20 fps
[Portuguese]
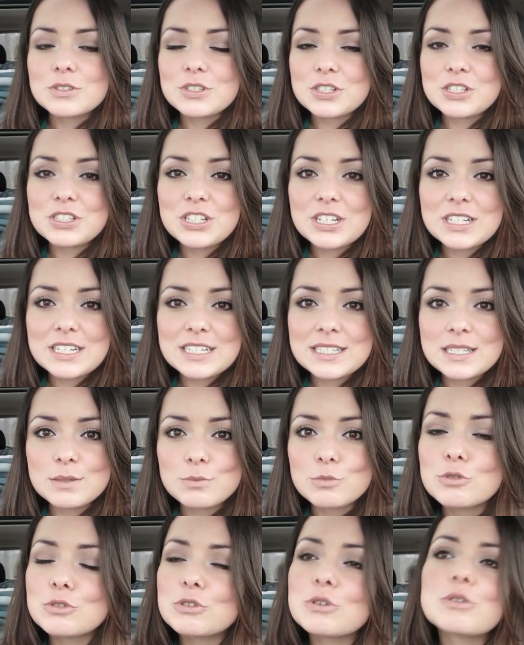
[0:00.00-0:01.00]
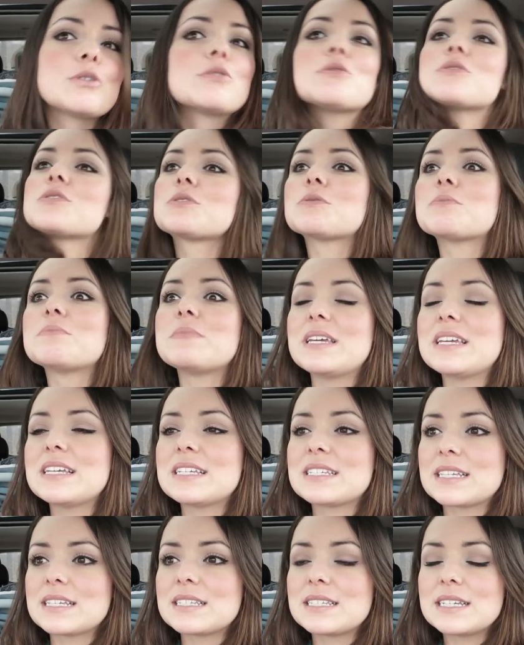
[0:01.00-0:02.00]
Hoje em dia, nesse mundo
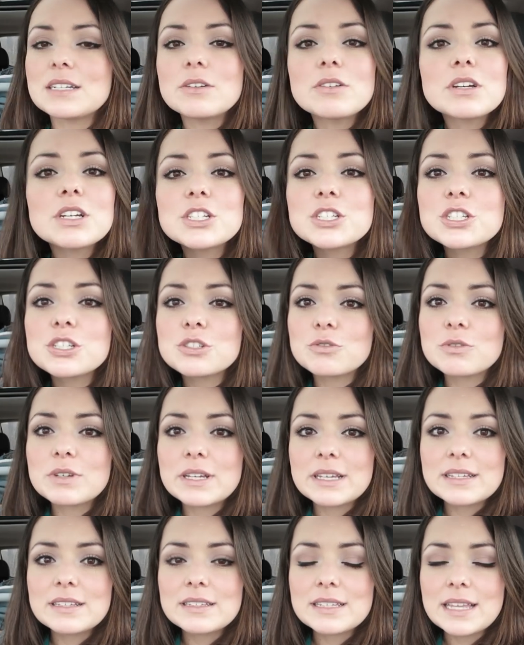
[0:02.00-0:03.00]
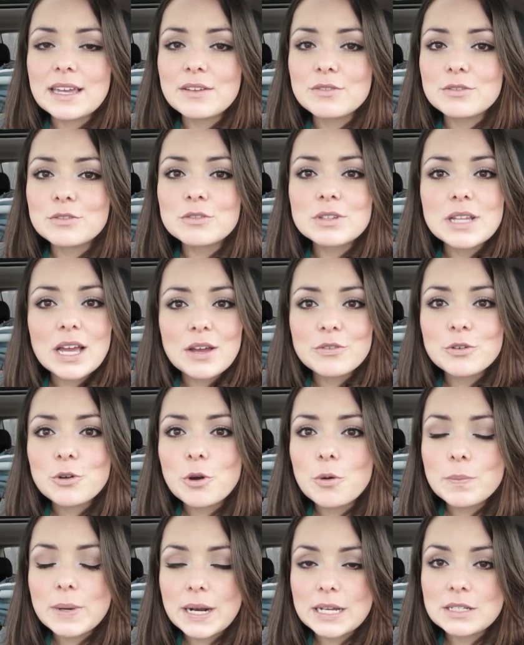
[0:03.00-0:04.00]
consumista, assim, não que a gente não ter, não deve
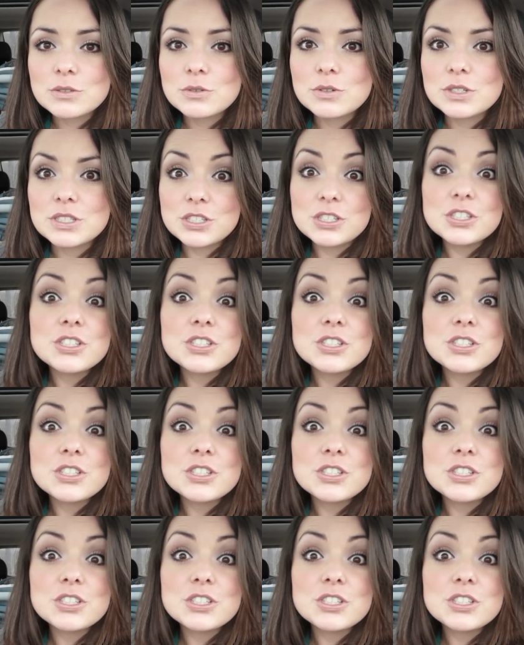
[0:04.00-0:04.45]
comprar as coisas.